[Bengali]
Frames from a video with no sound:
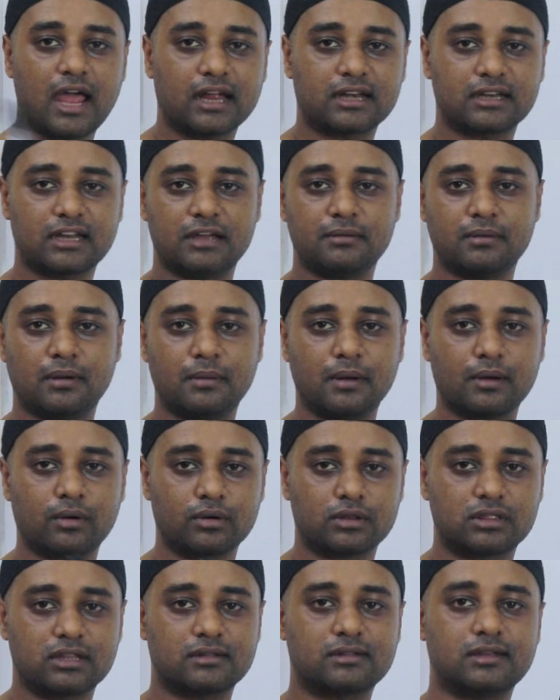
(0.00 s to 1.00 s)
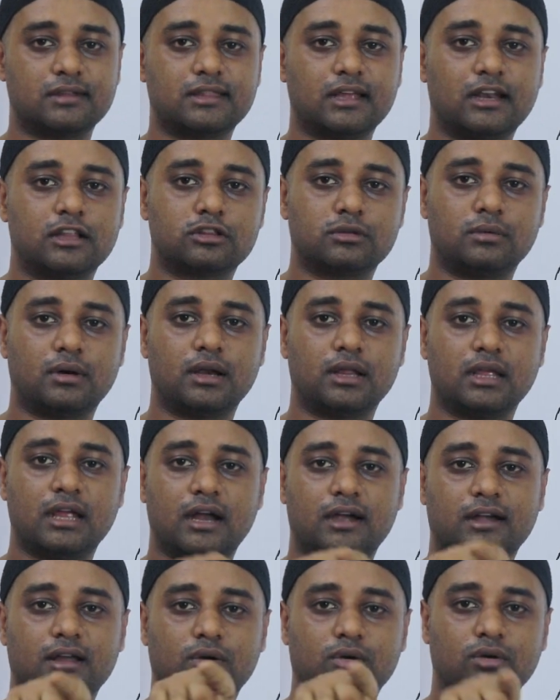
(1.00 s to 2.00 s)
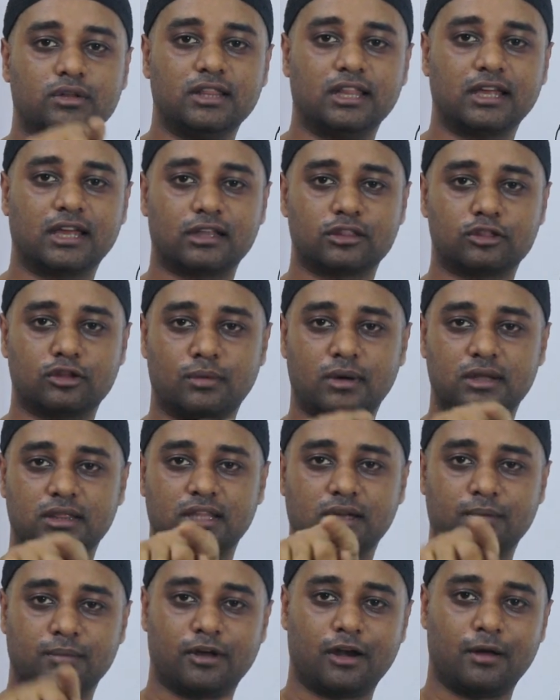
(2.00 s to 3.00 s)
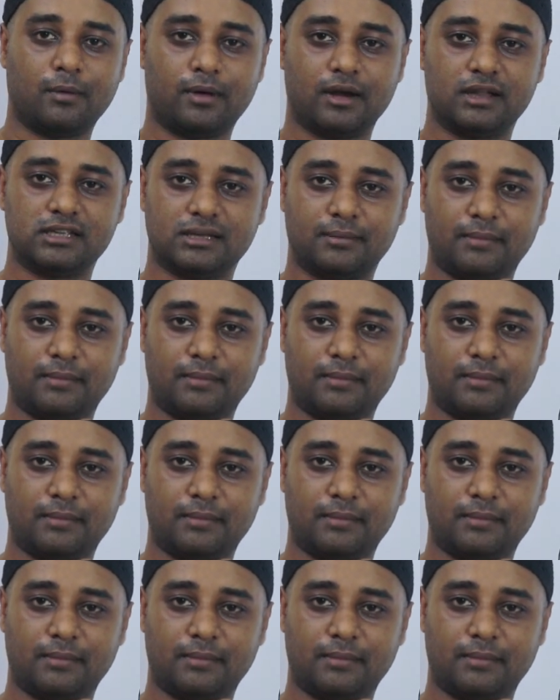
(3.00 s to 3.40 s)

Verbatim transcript: একটা এইভাবে ঘুরতেছে তাহলে তোমার ইয়াটা কোন দিকে তোমার দিক বরাবর